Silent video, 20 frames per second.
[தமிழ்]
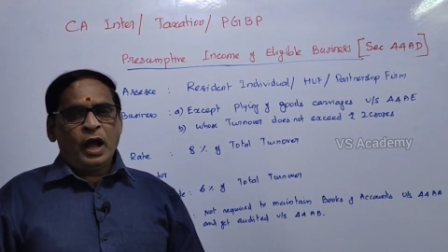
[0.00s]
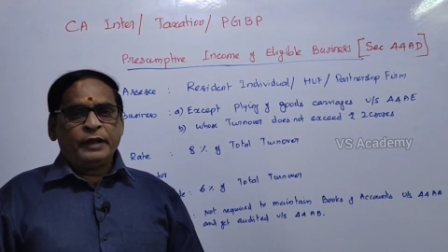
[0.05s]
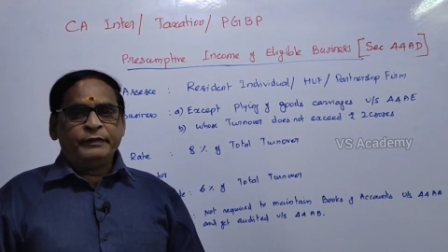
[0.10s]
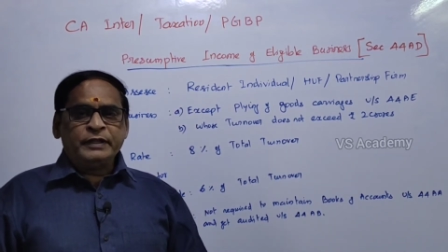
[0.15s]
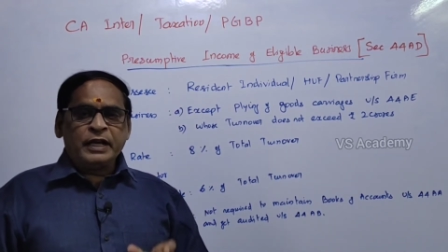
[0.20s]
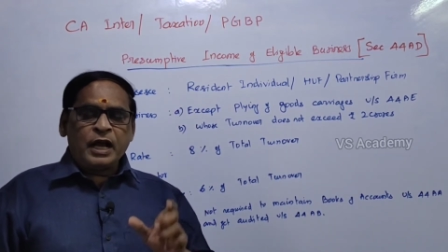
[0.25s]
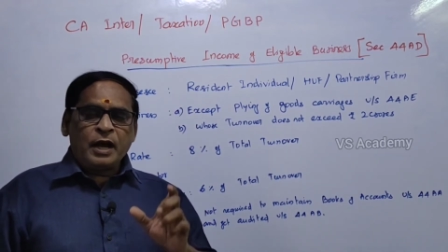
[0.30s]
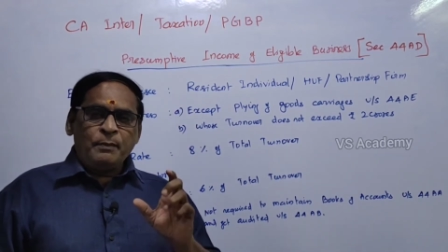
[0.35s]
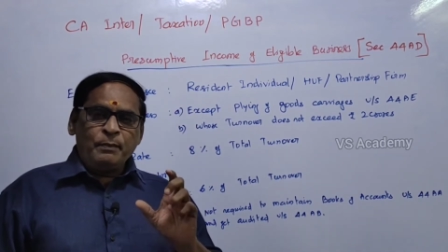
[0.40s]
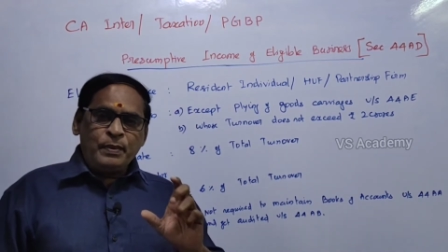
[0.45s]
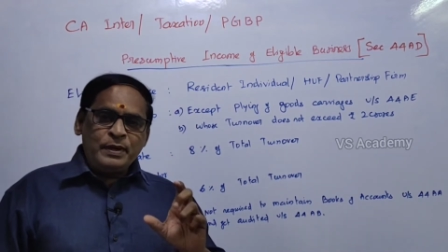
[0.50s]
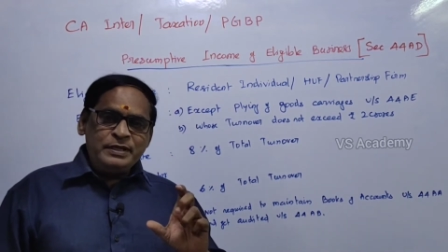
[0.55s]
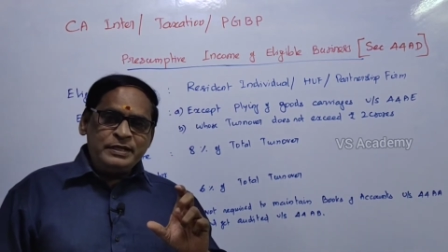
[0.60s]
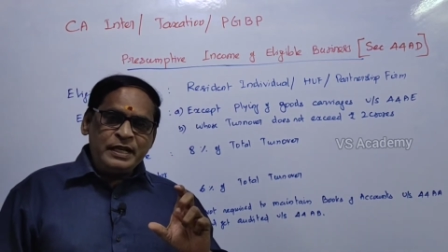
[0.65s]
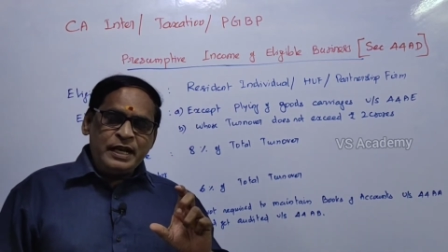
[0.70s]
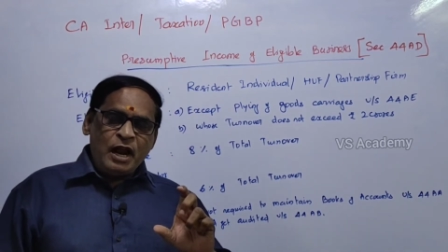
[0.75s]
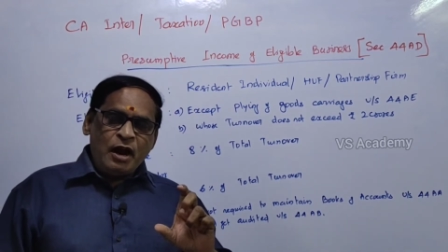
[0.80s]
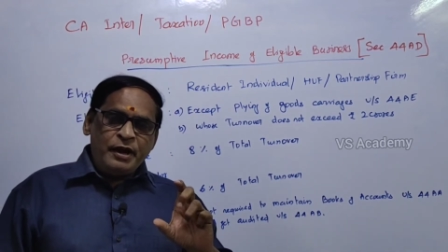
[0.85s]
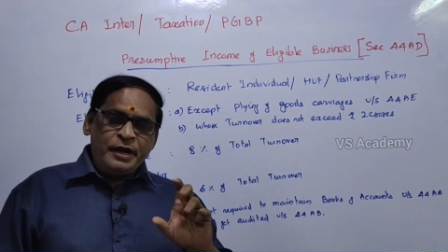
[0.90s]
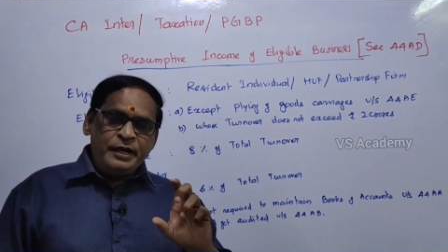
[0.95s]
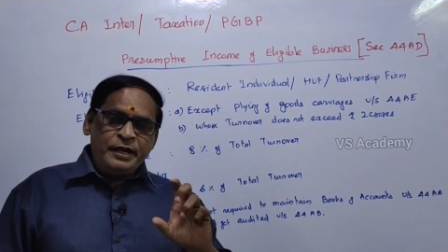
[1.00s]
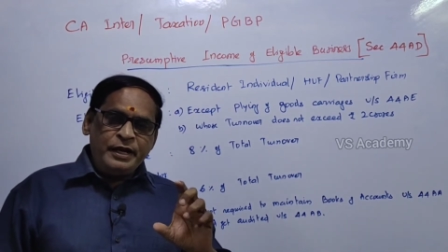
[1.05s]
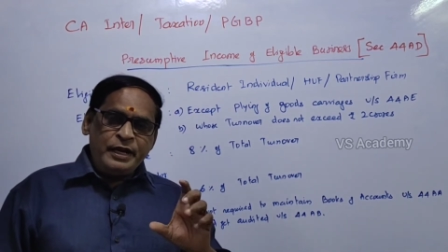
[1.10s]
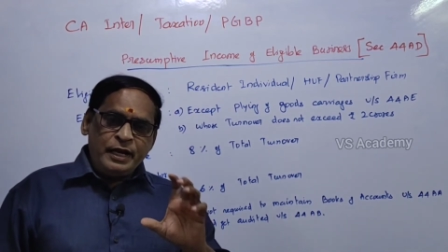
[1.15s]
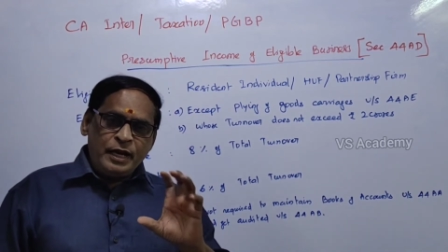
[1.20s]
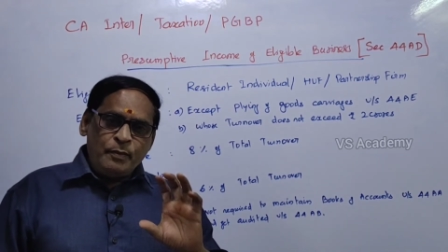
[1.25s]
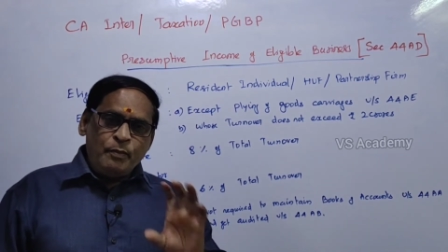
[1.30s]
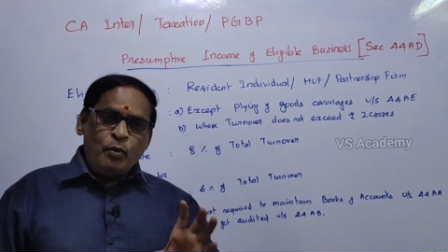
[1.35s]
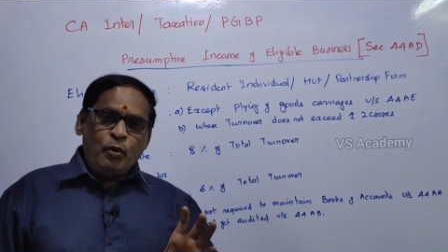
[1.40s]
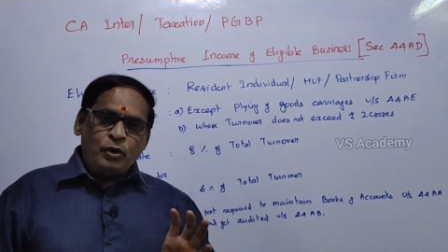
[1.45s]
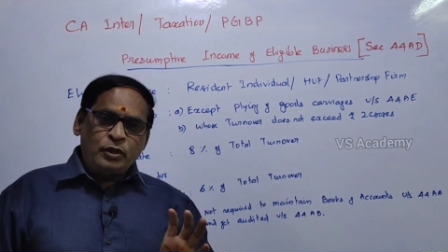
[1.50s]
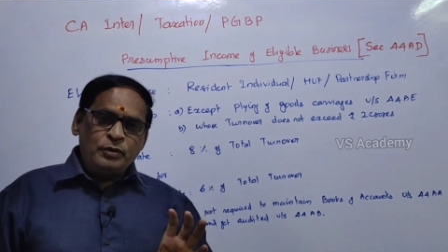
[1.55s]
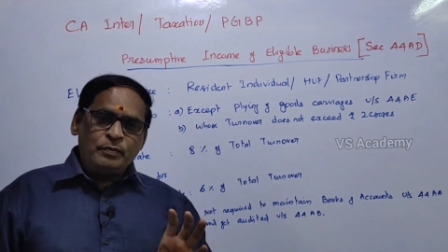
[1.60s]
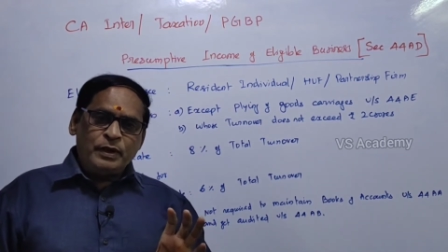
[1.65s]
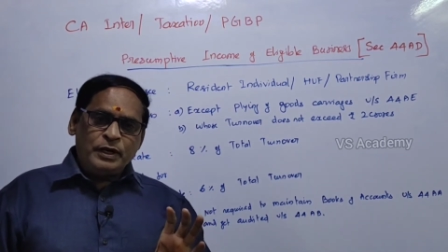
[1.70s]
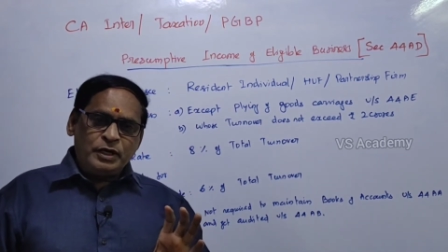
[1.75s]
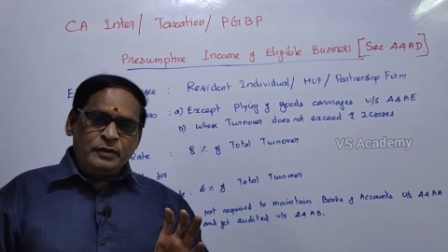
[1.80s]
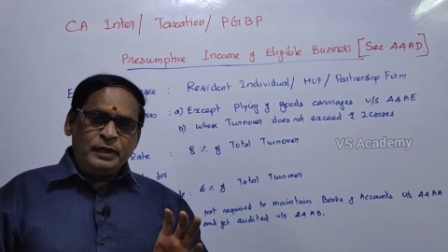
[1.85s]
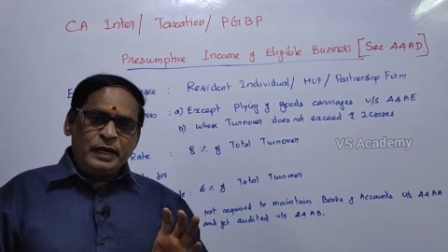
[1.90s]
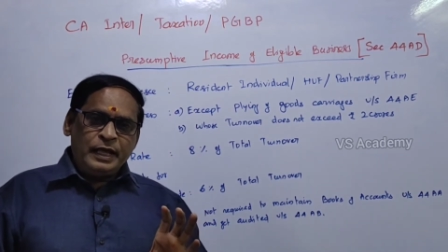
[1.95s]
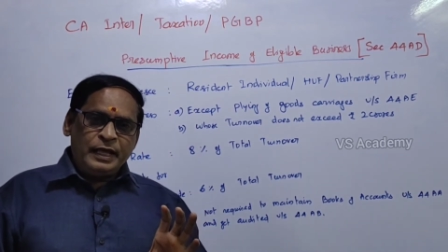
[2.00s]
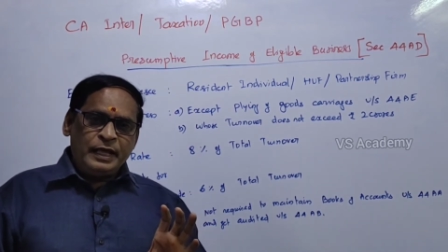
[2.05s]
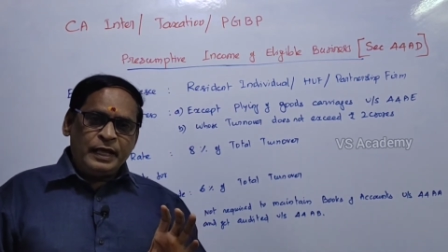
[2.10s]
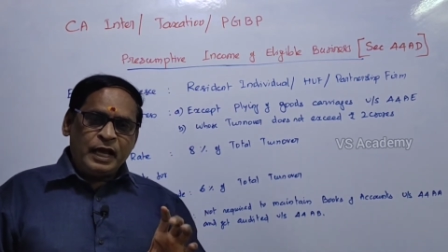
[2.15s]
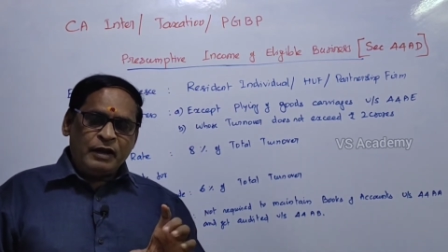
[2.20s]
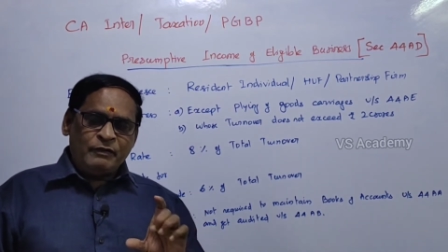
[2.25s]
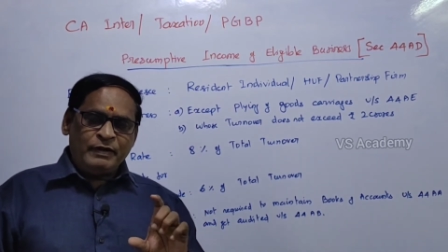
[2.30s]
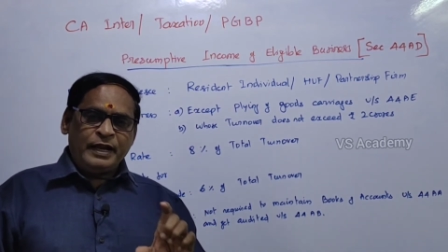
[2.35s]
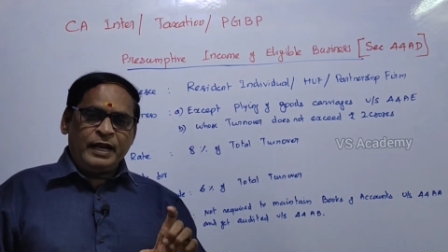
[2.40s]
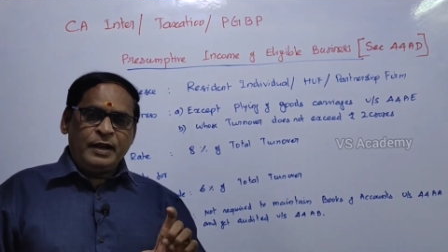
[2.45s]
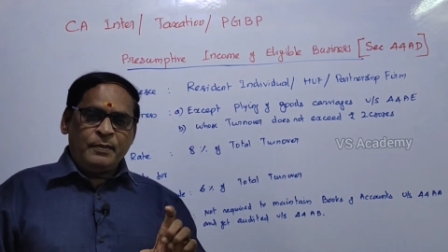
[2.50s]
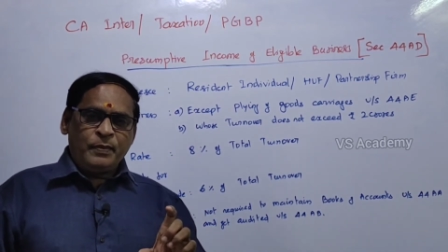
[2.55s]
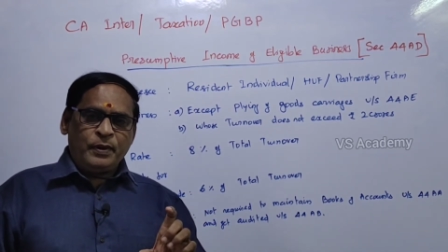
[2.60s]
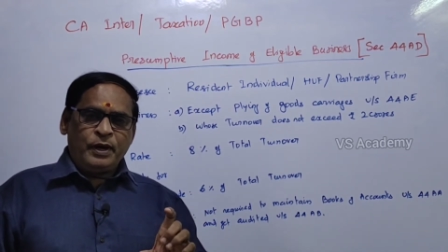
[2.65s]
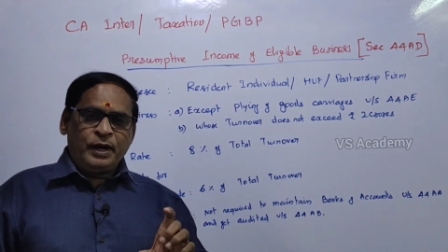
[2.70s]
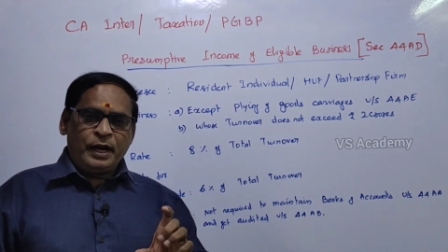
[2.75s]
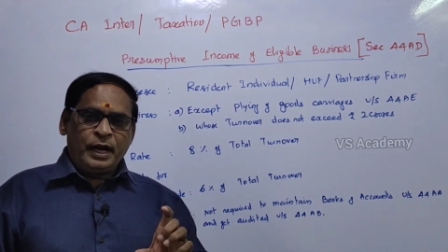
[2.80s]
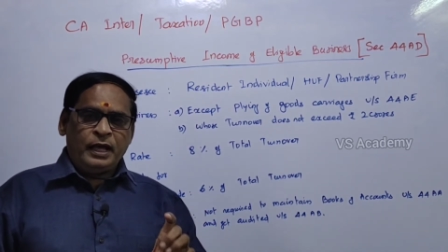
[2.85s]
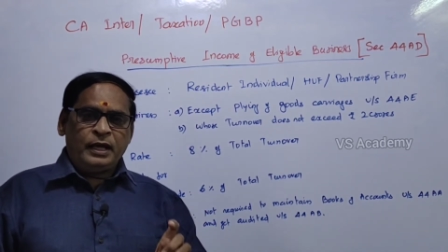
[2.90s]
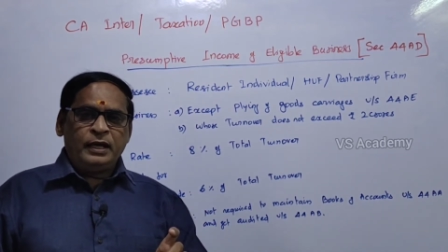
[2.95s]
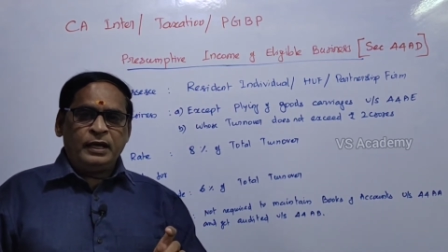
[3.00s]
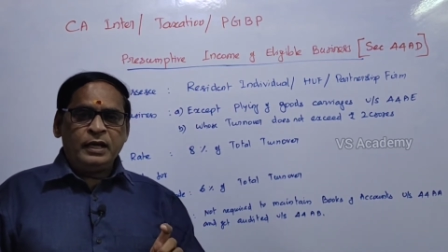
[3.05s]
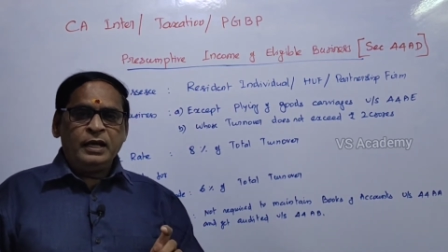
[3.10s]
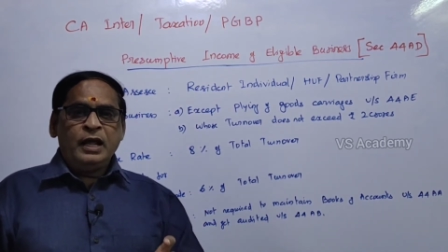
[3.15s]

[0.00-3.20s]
அந்த கம்பல்சரி ஆடிட்டிங்கில் போகிறது மட்டும் இல்லை அவங்க என்ன பண்ணுன்னா